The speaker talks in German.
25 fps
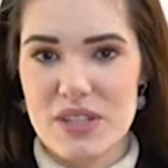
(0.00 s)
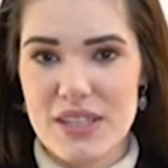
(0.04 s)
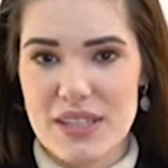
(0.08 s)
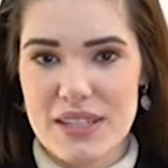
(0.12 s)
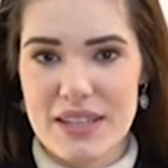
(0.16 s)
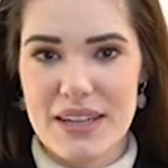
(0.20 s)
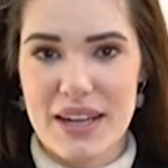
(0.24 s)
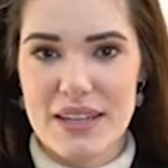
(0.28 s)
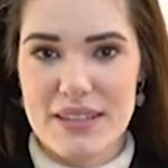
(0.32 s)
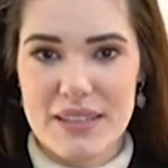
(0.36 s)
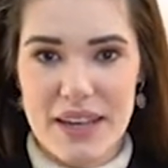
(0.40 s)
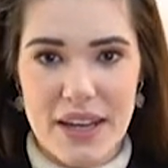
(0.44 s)
nicht
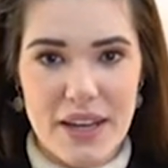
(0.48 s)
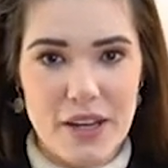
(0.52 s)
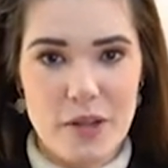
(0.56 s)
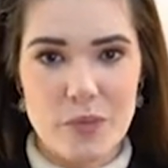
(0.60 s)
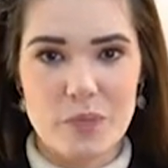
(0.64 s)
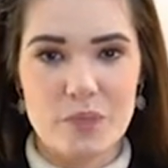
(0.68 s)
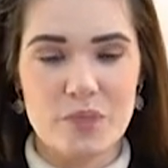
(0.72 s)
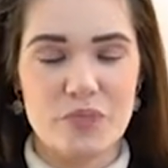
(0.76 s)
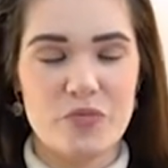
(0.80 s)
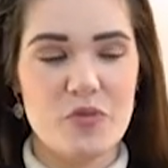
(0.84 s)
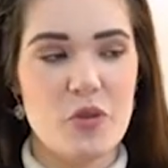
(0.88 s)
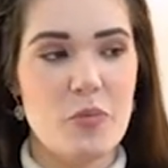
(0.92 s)
klar
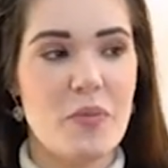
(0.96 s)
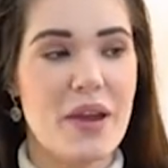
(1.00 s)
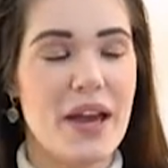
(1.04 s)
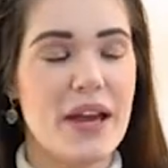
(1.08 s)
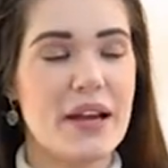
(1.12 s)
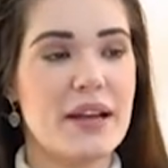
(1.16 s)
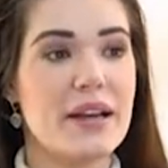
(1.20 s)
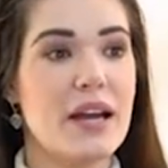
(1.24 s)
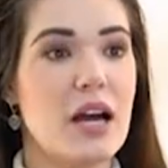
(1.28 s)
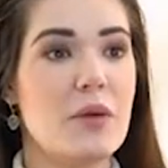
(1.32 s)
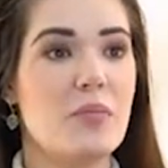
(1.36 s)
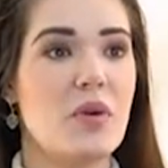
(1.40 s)
denken. Wir
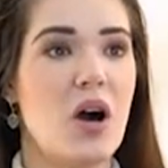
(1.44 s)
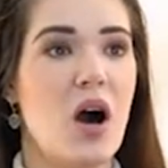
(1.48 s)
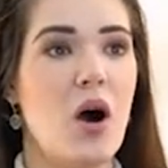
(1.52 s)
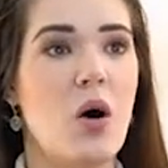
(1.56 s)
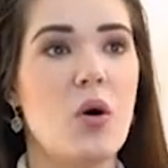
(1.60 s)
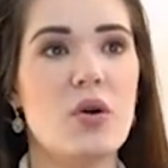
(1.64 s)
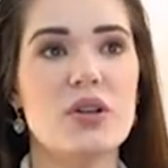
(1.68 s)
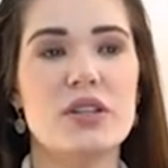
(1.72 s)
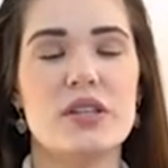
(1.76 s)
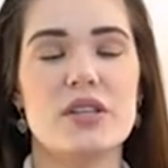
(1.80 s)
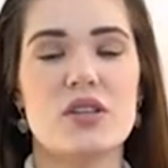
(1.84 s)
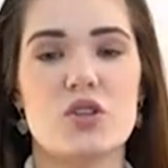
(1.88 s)
merken aber
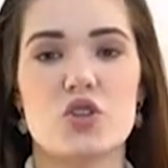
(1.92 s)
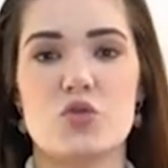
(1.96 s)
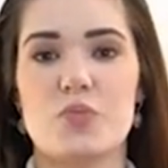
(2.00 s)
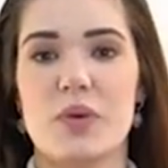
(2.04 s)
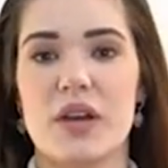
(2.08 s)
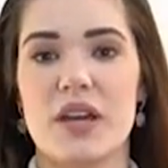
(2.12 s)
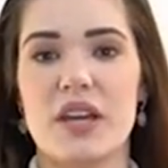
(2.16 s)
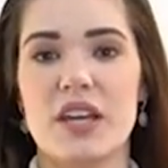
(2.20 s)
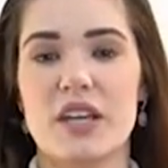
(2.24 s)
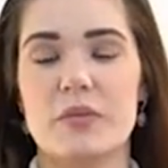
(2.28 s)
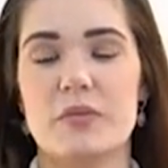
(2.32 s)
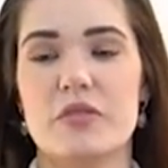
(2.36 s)
auch in den
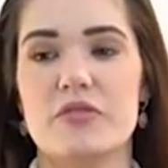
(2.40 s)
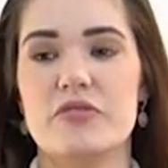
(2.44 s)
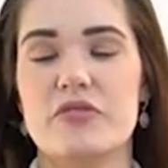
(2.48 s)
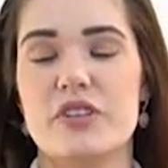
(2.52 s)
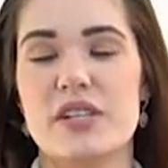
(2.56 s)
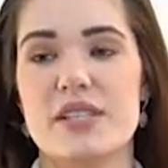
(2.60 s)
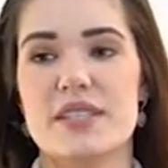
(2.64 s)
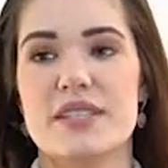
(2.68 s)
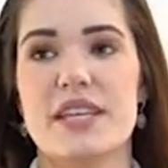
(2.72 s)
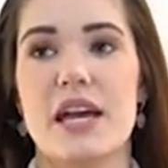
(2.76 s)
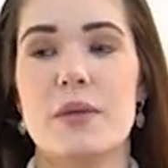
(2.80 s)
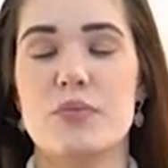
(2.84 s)
Gesprächen mit
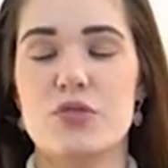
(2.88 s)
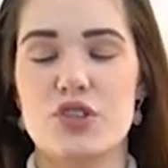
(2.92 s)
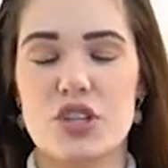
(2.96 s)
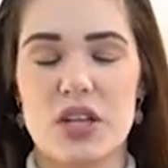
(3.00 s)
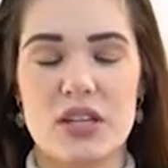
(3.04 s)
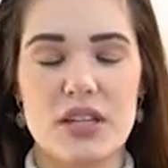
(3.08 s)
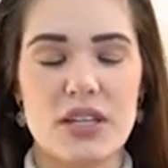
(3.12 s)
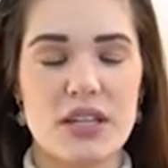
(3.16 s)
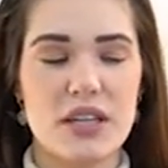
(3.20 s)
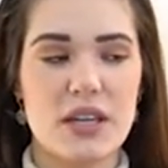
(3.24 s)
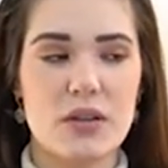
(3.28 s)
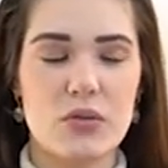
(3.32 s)
vielen
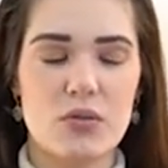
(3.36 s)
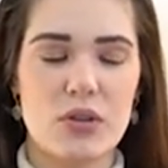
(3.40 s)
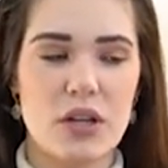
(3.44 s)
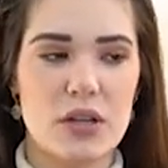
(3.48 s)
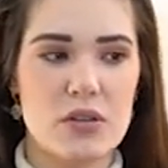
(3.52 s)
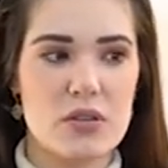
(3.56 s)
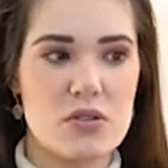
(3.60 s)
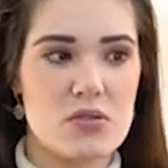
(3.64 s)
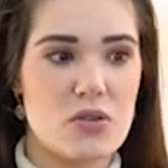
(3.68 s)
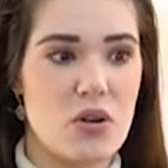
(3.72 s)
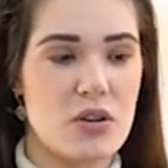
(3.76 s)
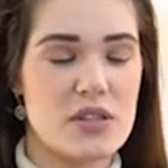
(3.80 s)
Selbstständigen oder in
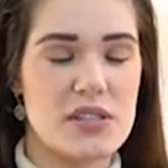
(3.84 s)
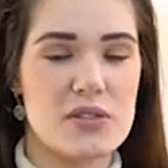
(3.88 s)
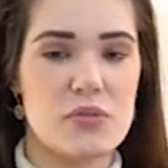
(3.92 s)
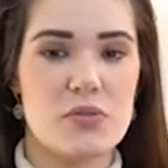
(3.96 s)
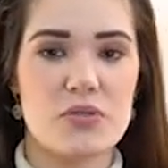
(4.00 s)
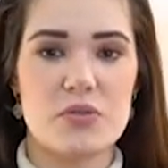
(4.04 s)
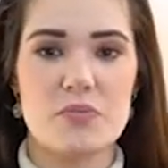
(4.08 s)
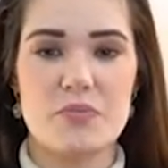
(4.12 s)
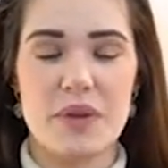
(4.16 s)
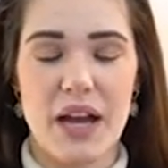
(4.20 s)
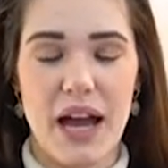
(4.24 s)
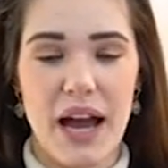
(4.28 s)
unserer
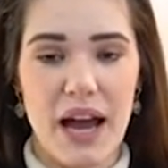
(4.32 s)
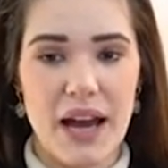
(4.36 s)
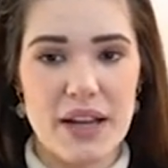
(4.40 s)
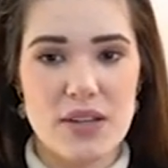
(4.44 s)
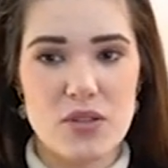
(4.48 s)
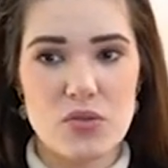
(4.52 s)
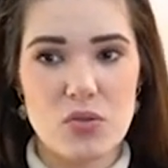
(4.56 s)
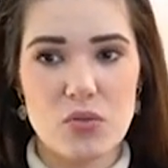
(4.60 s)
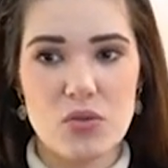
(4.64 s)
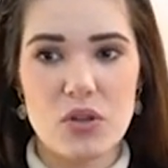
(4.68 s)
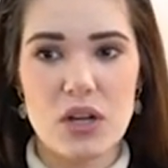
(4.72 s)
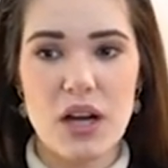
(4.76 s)
kostenlosen
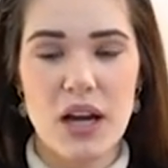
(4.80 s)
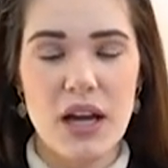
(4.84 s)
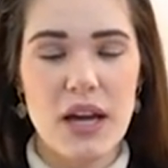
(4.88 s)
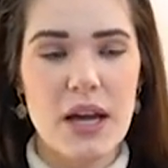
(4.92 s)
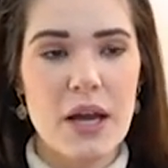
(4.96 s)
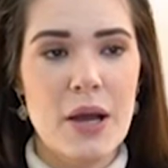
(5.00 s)
Beratung,